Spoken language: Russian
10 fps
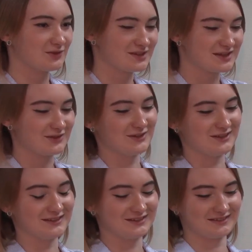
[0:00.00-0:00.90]

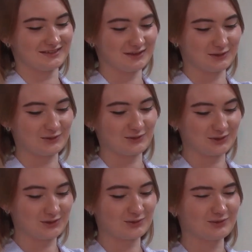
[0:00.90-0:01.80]
выставили на
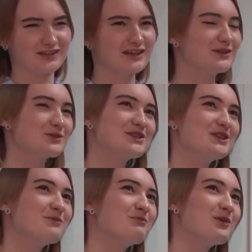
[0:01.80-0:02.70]
такую... Я точно
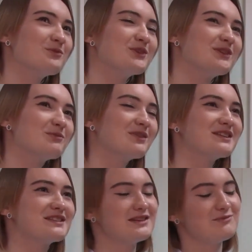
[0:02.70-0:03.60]
не помню, это
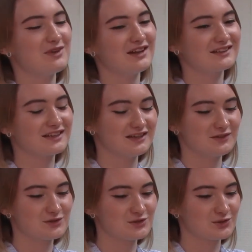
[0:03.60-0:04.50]
была стремянка
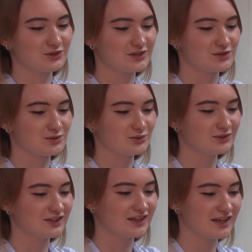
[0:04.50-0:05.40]
или высокий
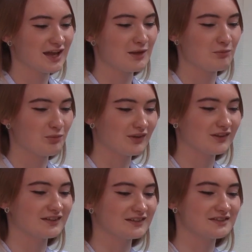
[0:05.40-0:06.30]
стул, и я им
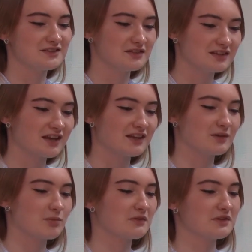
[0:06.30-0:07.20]
пела
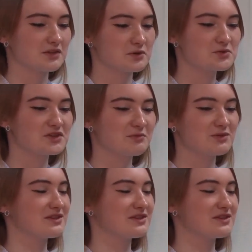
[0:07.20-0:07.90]
«Титаник». Правда, на русском